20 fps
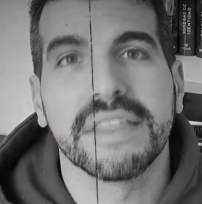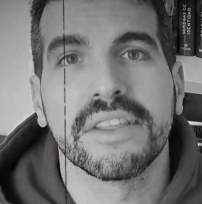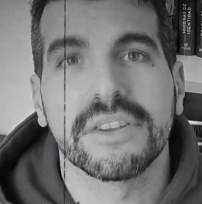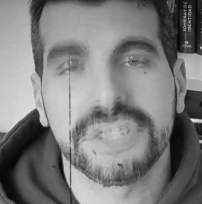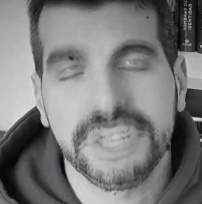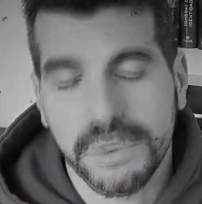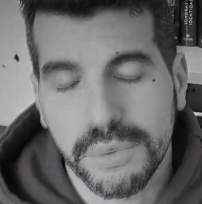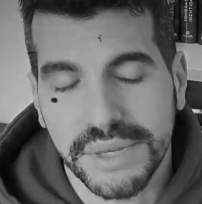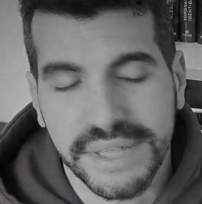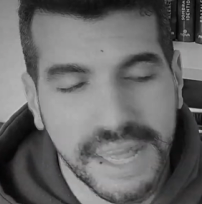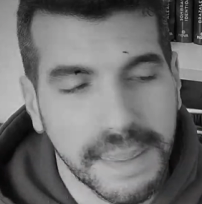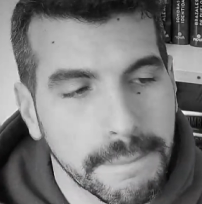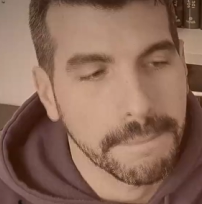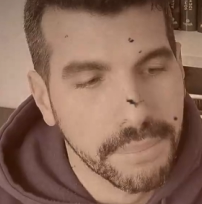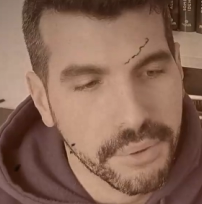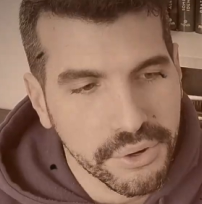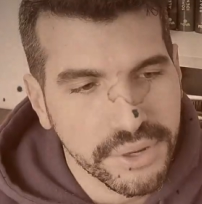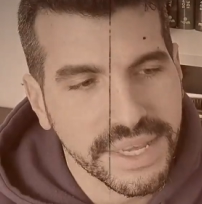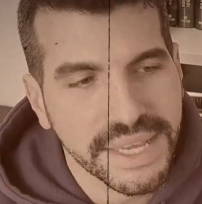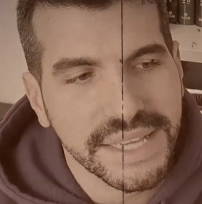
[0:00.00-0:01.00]
Nochebuena,
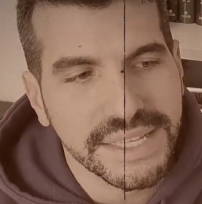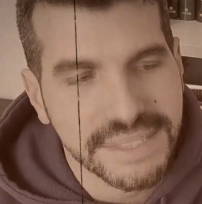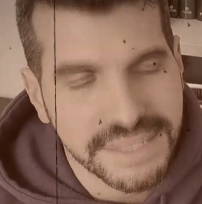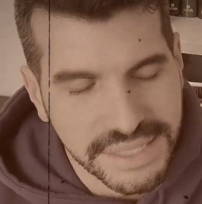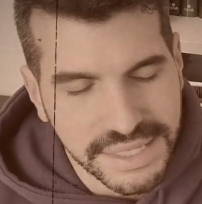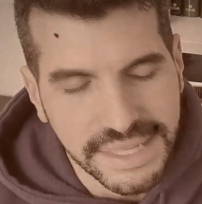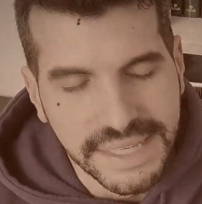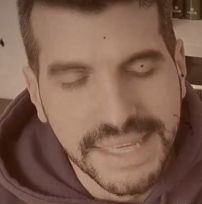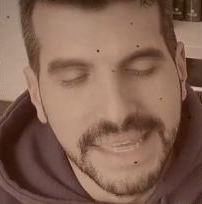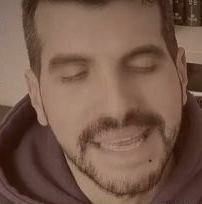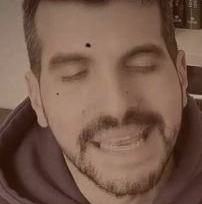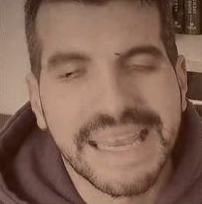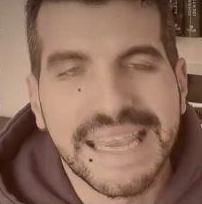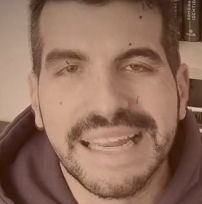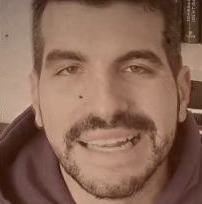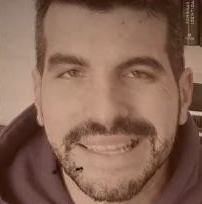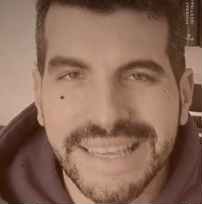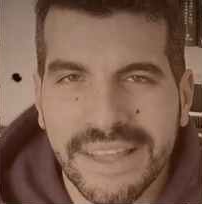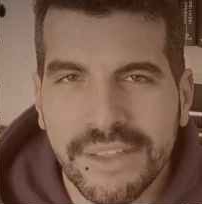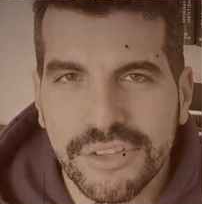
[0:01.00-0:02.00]
porque sí,
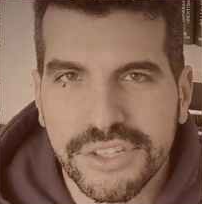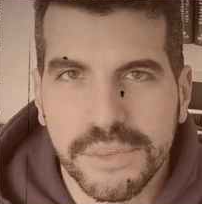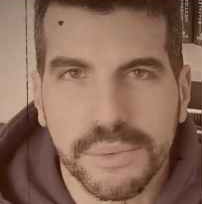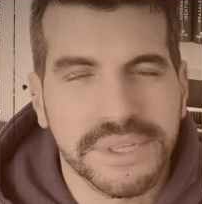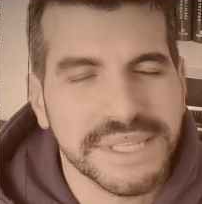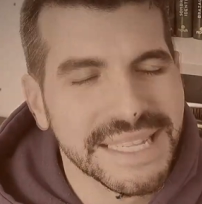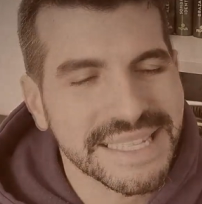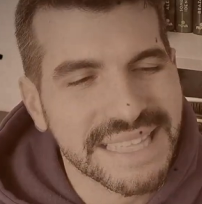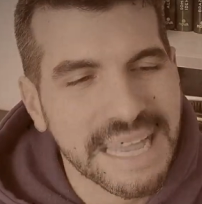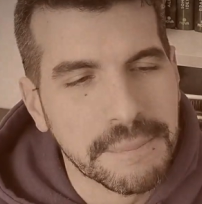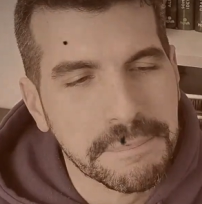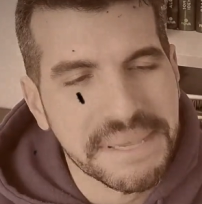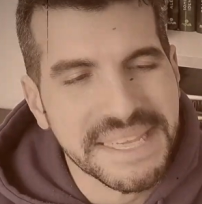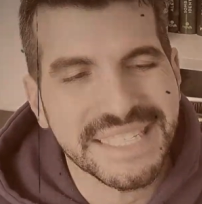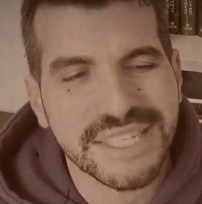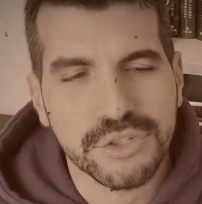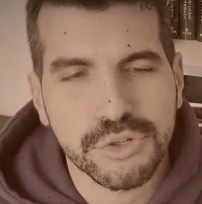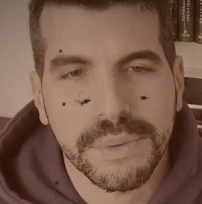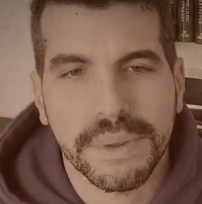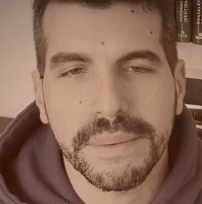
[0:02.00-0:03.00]
el día de Nochebuena también
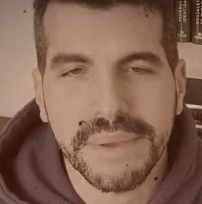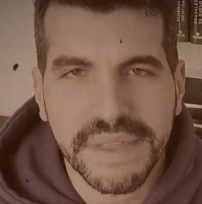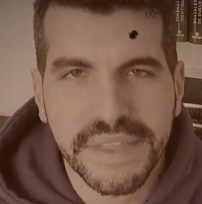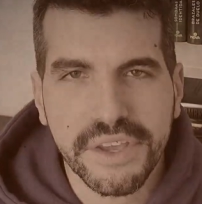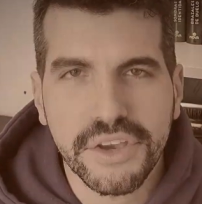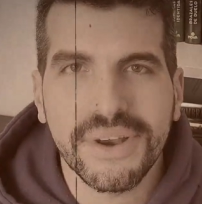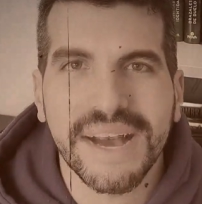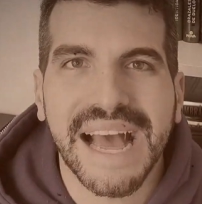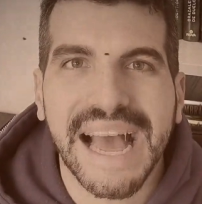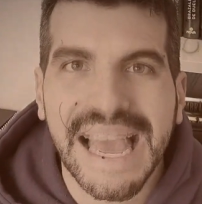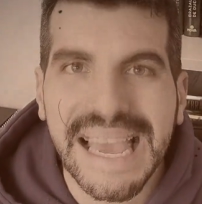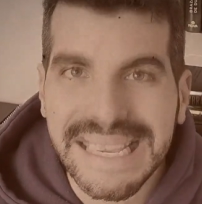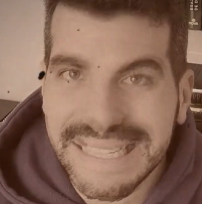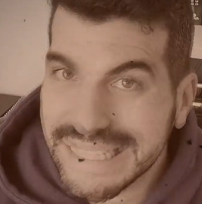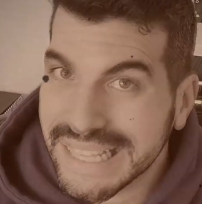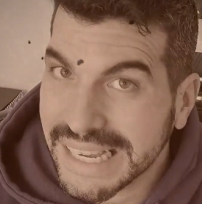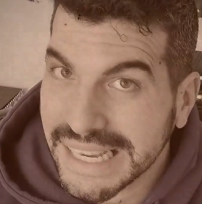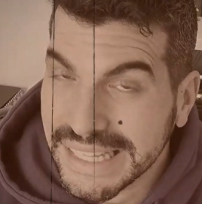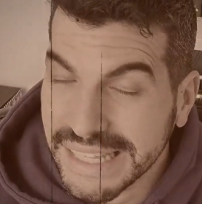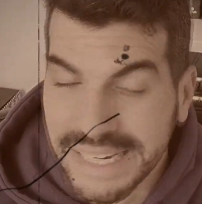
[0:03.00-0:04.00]
se sube vídeo a
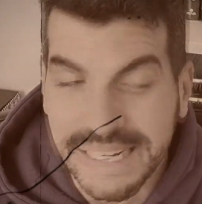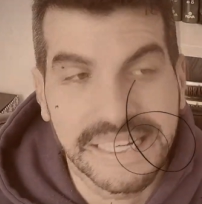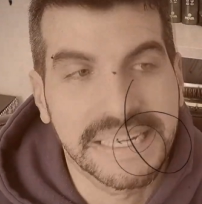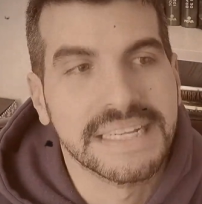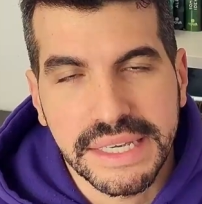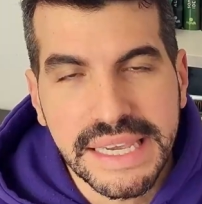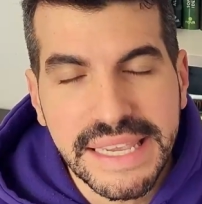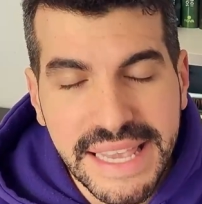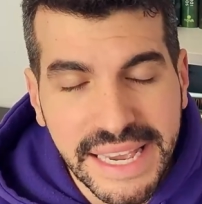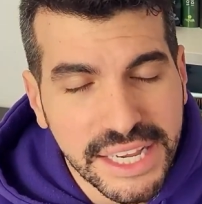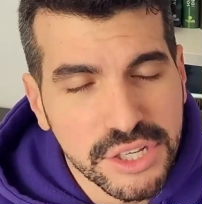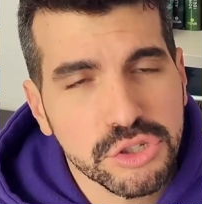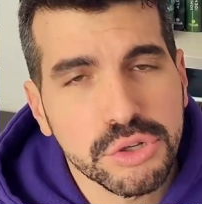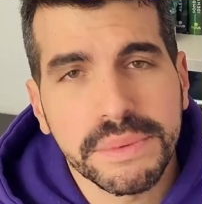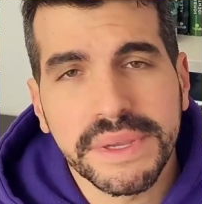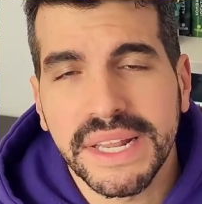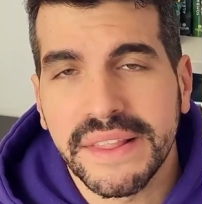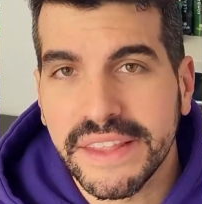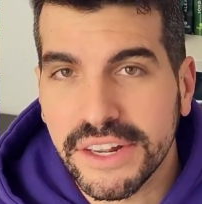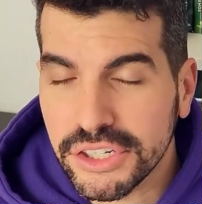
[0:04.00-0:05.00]
este canal. Y ya que
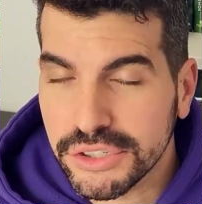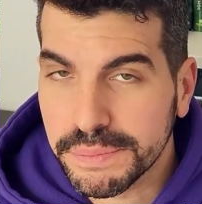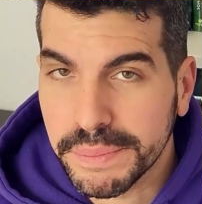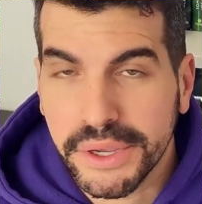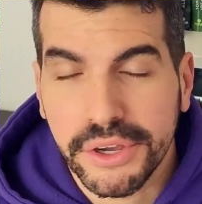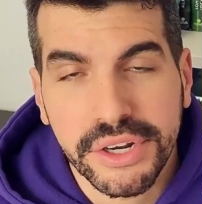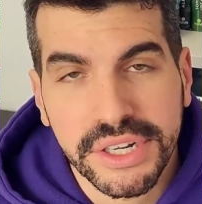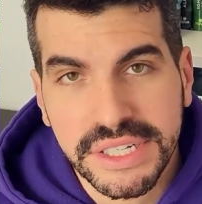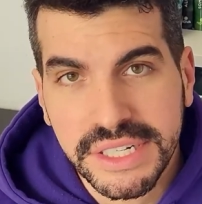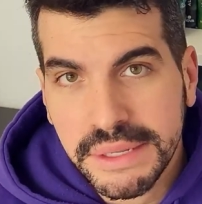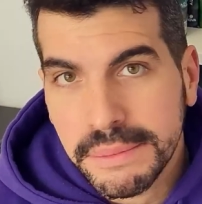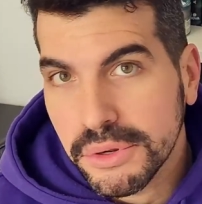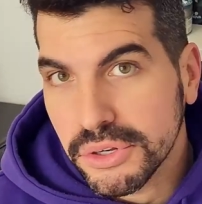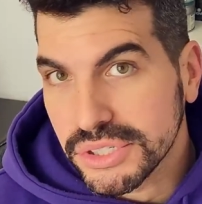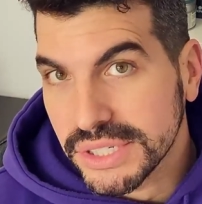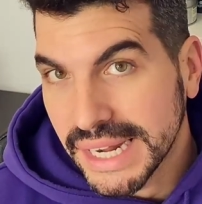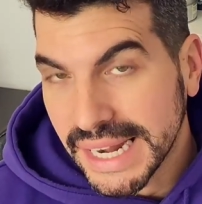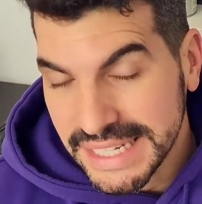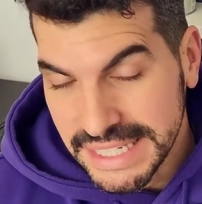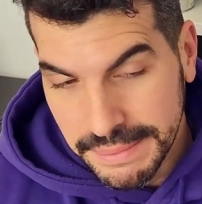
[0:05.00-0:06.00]
subí el de los peores
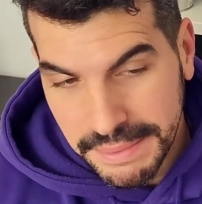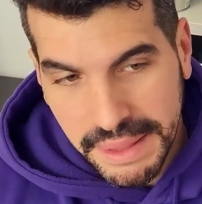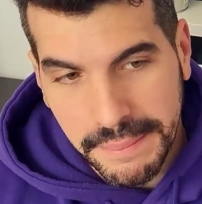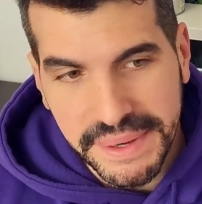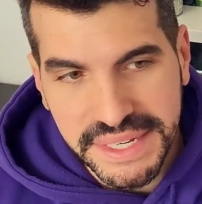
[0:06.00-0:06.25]
libros la semana